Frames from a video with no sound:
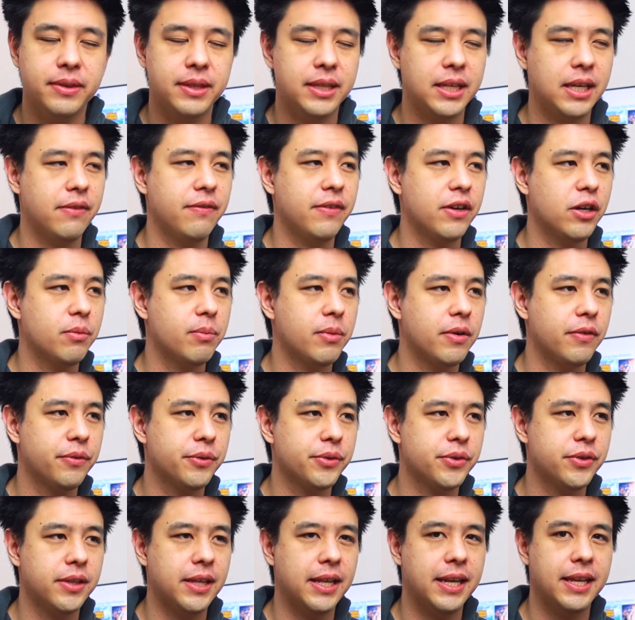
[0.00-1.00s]
tem a ver com uma
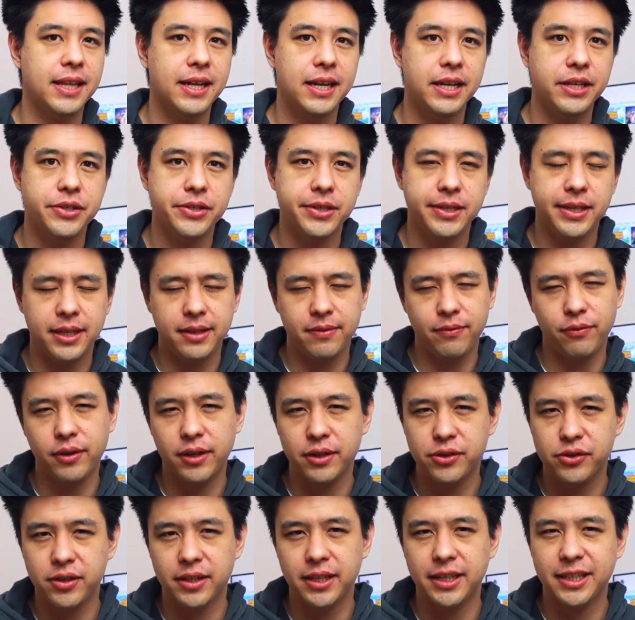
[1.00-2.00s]
funcionalidade que foi
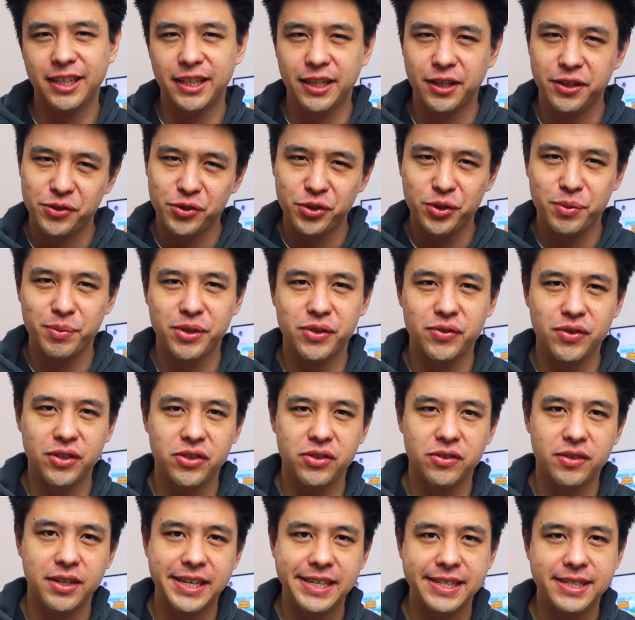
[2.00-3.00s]
adicionada nas últimas
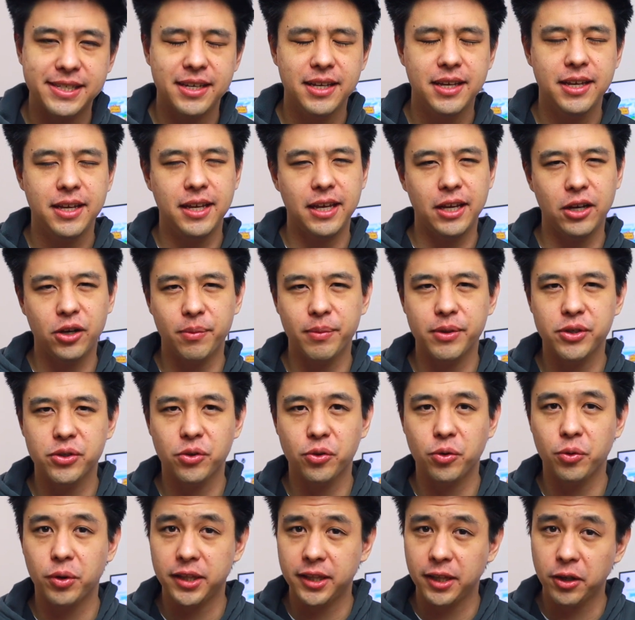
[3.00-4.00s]
versões e
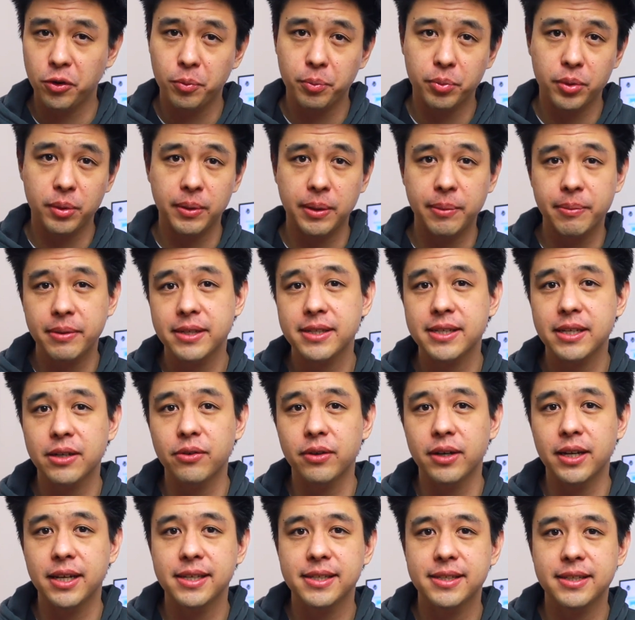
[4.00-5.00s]
começou com, até com um problema de
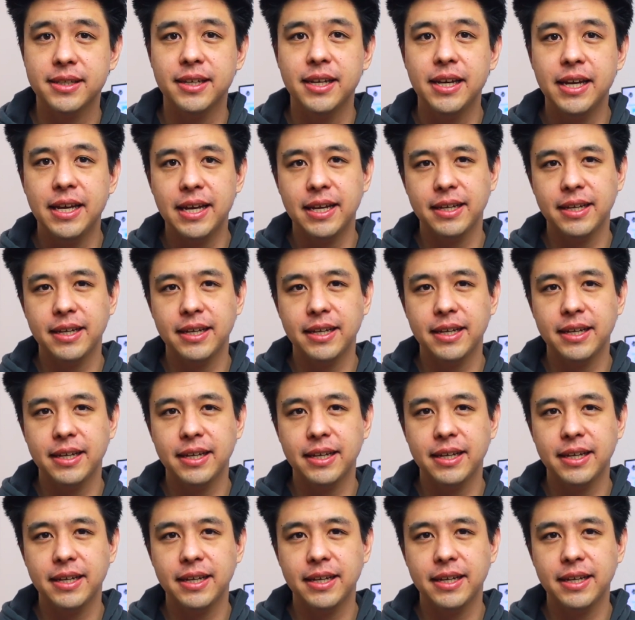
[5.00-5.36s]
segurança,